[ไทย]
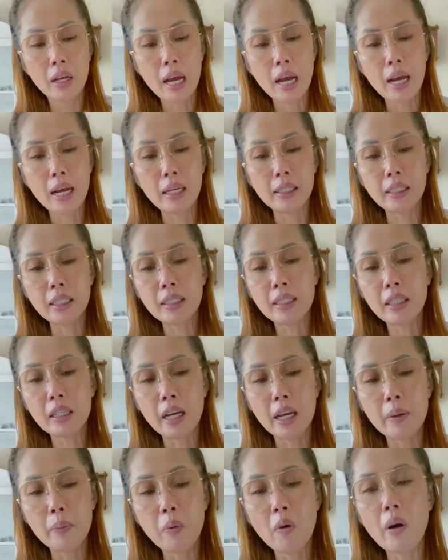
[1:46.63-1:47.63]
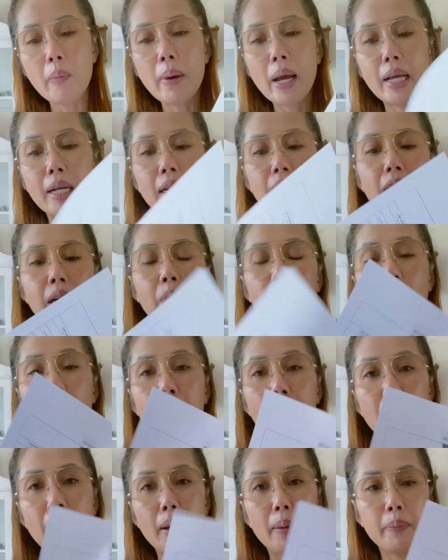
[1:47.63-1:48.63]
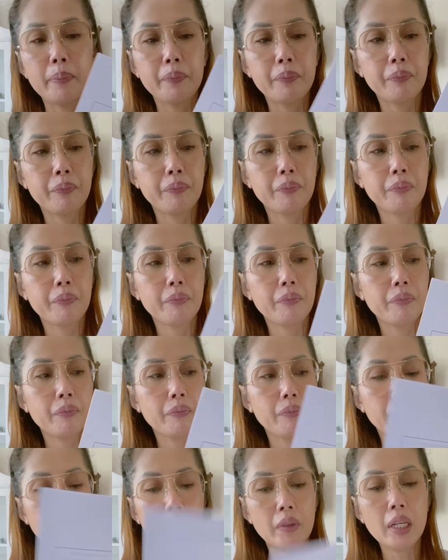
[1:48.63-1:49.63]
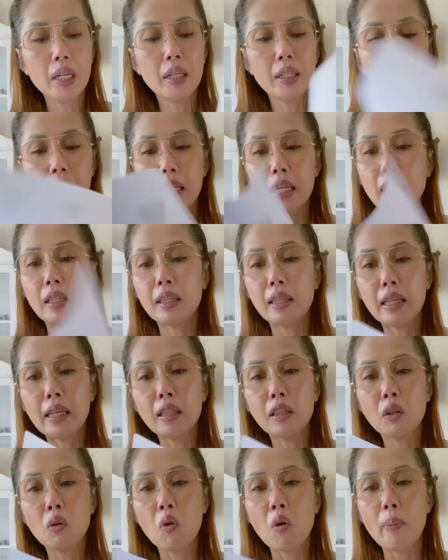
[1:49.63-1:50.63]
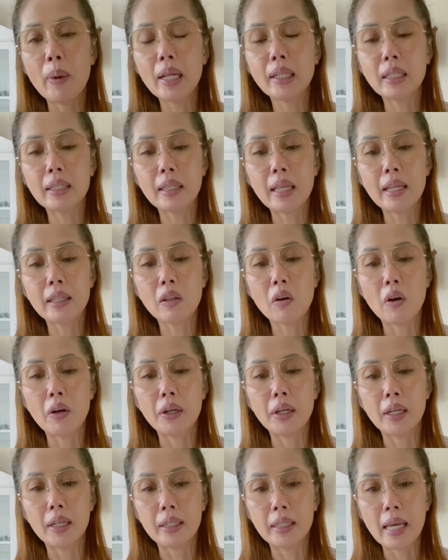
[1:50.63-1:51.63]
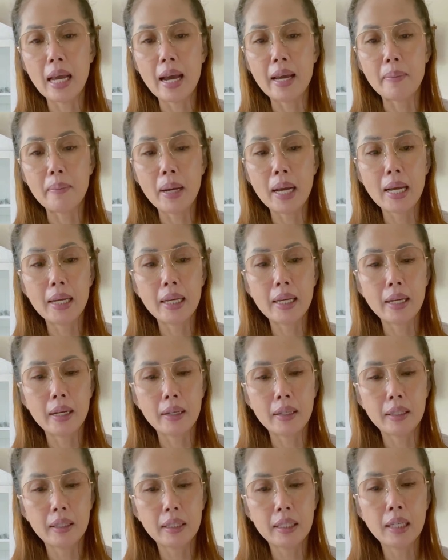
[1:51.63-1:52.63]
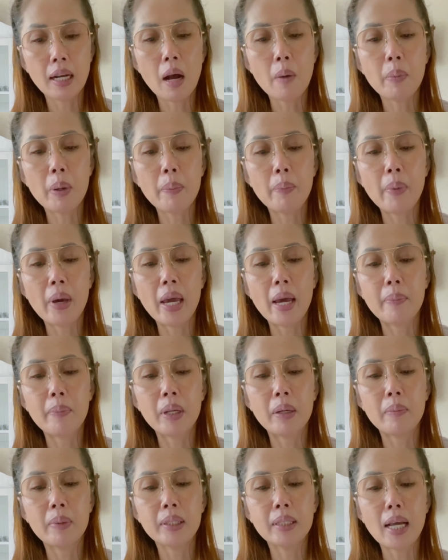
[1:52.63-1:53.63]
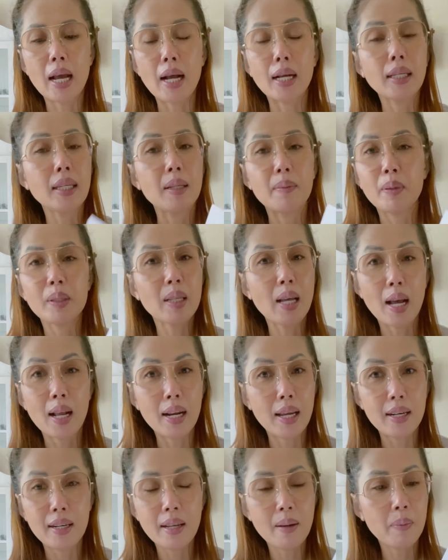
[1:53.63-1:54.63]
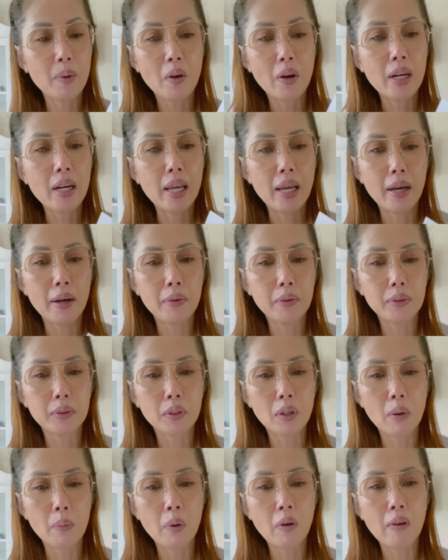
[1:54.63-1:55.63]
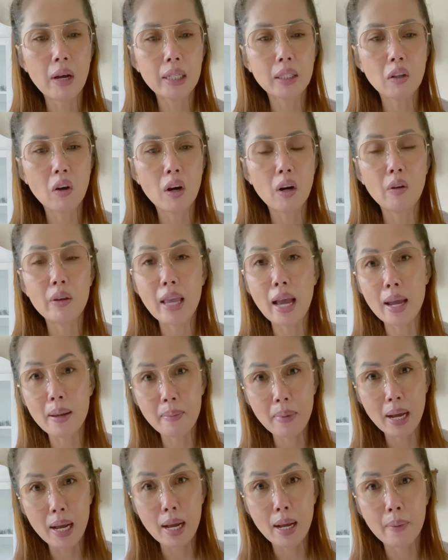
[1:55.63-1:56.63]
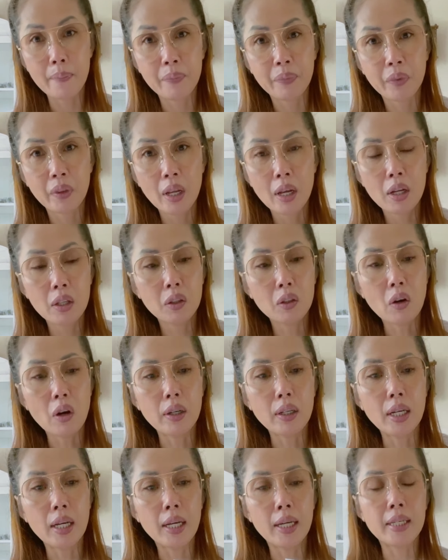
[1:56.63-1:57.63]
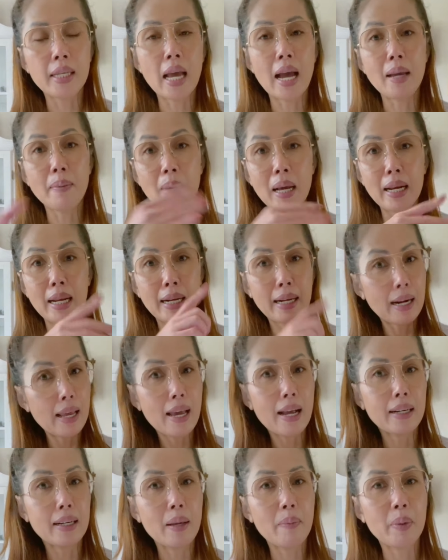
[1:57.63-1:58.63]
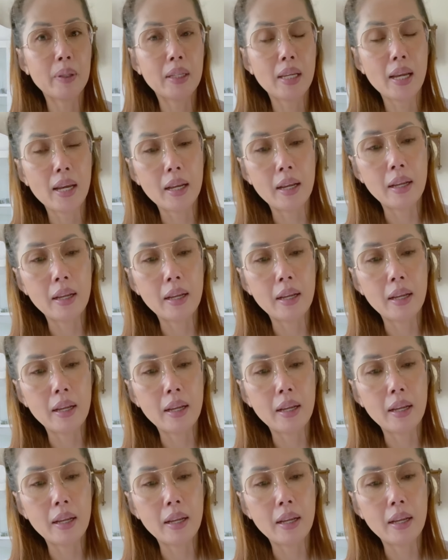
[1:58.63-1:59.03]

อ่าที่จริงไอ้พวกใบเกิดพวกเนี้ยดิ้นติดติดตัวมากตั้งแต่ตอนนะใหญ่มากเลยค่ะคือเอาไปแปลเป็นภาษาอังกฤษภาษาอะไรเรียบร้อยแล้ว ตอนเพราะว่าตอนเราย้ายมาตอนย้ายมาแรกๆ ในประเทศ